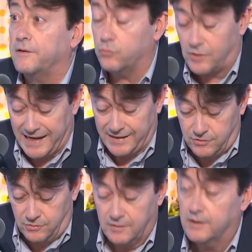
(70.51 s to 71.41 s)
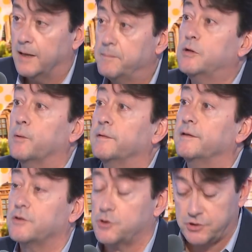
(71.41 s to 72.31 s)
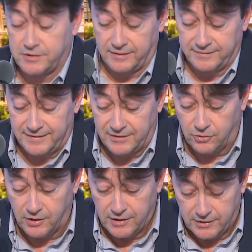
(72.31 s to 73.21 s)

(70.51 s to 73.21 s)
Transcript: Durango en 1985,